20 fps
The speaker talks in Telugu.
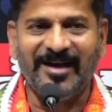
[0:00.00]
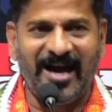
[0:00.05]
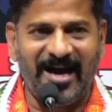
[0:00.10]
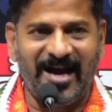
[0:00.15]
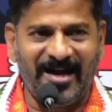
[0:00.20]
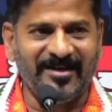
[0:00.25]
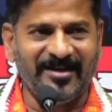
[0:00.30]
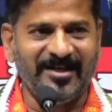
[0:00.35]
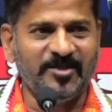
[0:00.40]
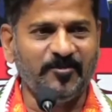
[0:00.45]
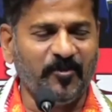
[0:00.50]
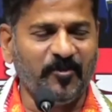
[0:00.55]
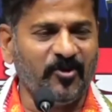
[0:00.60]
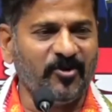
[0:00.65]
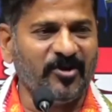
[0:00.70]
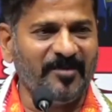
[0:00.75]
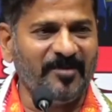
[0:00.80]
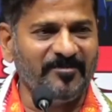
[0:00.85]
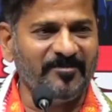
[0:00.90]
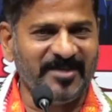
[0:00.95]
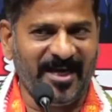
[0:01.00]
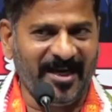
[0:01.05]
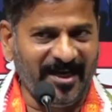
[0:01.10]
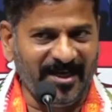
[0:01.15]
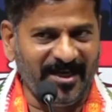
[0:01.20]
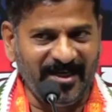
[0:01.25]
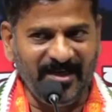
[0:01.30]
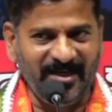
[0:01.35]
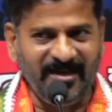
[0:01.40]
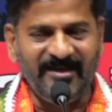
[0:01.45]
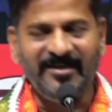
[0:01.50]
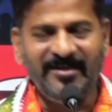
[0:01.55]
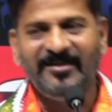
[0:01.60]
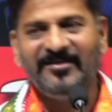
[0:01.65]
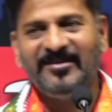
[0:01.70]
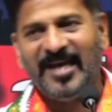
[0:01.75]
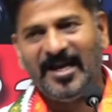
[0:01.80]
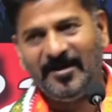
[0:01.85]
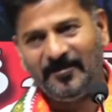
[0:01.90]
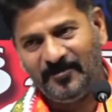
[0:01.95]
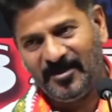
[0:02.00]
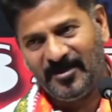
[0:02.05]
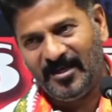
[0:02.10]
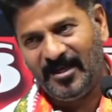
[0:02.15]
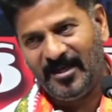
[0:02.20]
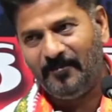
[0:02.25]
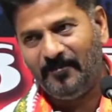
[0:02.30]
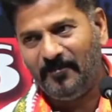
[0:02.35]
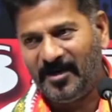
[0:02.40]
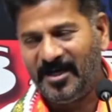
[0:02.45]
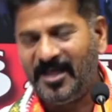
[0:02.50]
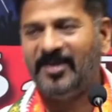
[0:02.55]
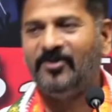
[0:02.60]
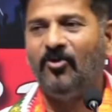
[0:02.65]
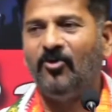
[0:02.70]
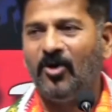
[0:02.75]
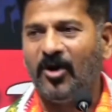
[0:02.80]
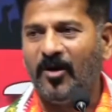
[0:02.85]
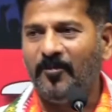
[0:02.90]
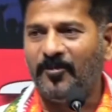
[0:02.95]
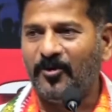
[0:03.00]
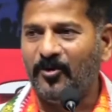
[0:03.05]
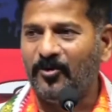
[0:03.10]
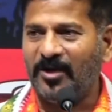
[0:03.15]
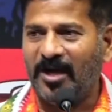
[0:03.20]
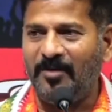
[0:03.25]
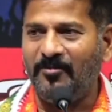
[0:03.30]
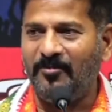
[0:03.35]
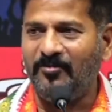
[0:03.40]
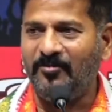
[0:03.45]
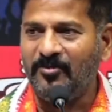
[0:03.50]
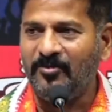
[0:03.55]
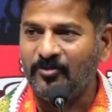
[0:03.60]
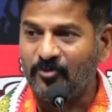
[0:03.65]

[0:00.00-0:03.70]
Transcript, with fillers: కాంగ్రెస్ ప్రోగ్రాం చేయంగానే దాని ఎంబడే ఇంకొక ప్రోగ్రాం